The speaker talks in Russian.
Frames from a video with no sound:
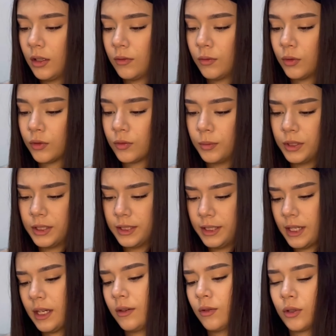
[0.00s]
Вот, вблизи
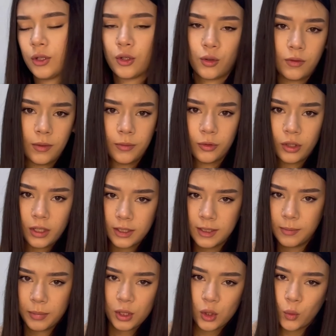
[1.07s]
я его еще вам вот так
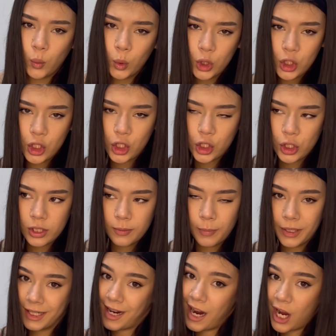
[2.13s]
типа сводч
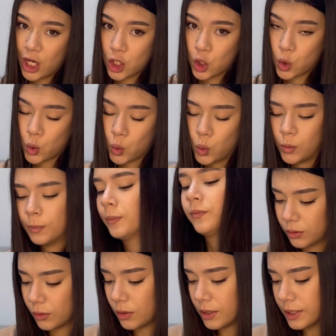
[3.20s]
покажу 0,7.
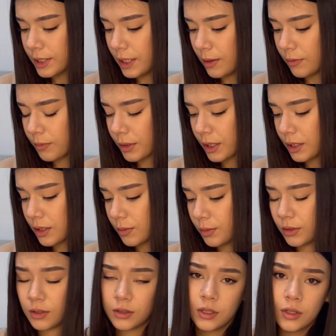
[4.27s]
Ну в принципе,
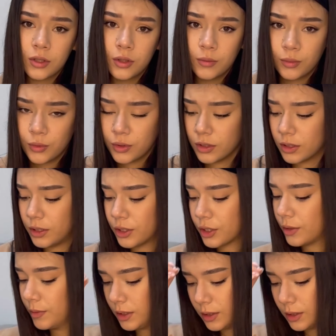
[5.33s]
надеюсь, не будет слишком